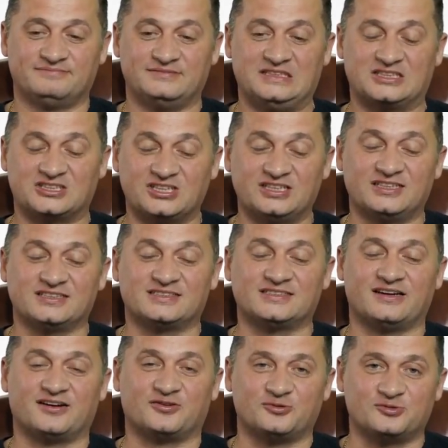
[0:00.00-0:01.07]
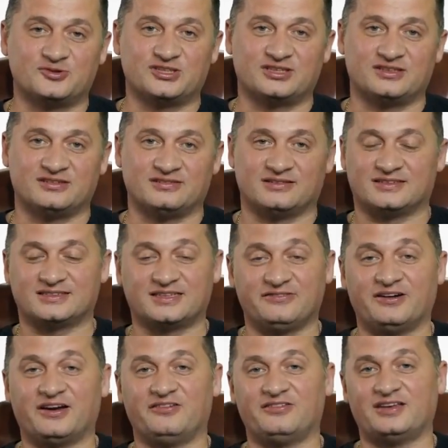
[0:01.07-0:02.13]
Держитесь за ручки,
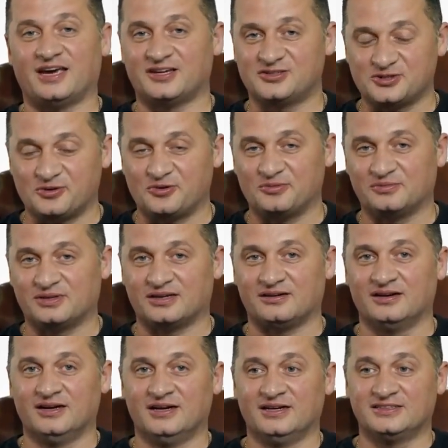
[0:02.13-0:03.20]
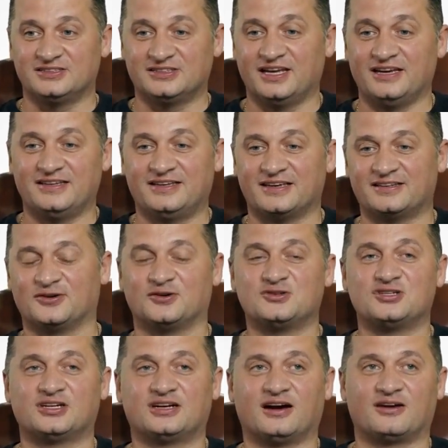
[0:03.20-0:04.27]
разговаривайте о чем-то. Знаете, это
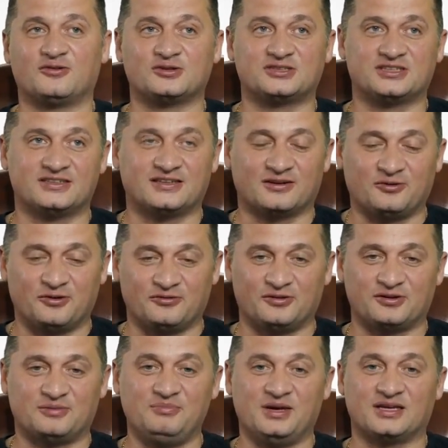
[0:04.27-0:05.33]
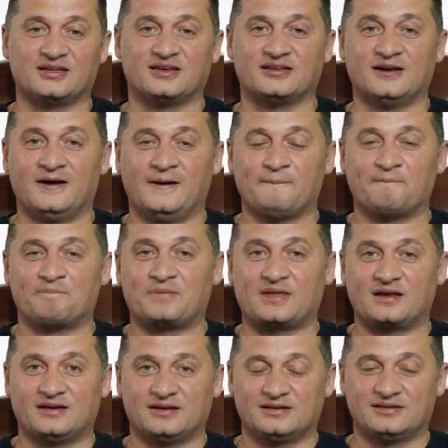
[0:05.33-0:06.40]
очень хороший такой вот метод
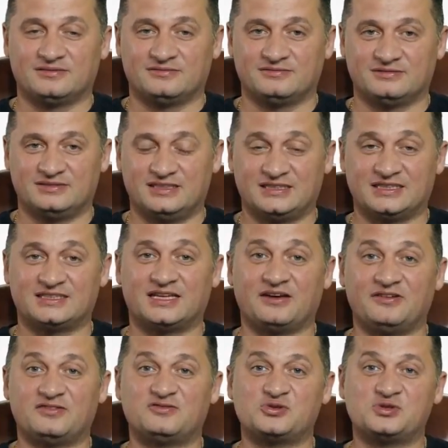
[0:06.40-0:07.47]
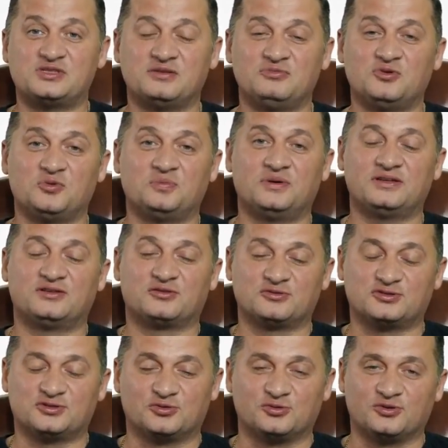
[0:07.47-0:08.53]
заставить всю семью быть
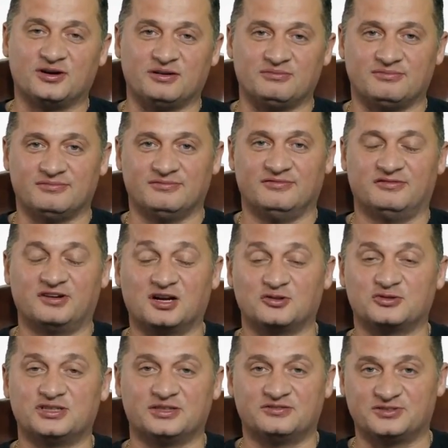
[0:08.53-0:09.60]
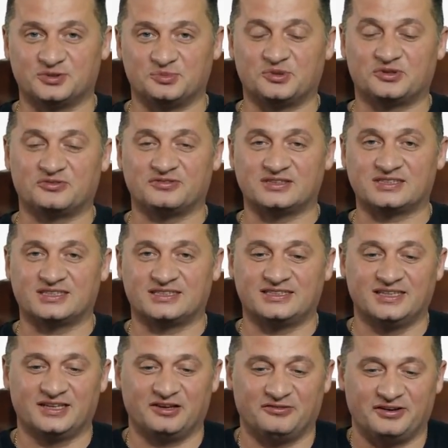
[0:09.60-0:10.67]
друг с другом. Выключить в
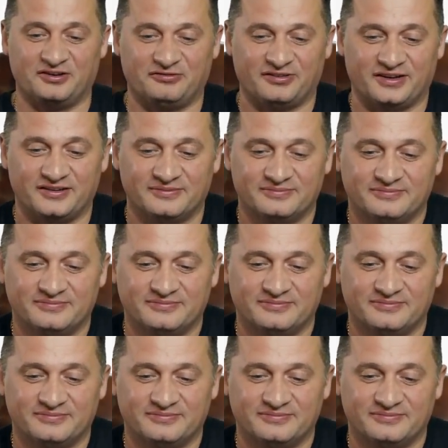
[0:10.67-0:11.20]
субботу-воскресенье Wi-Fi.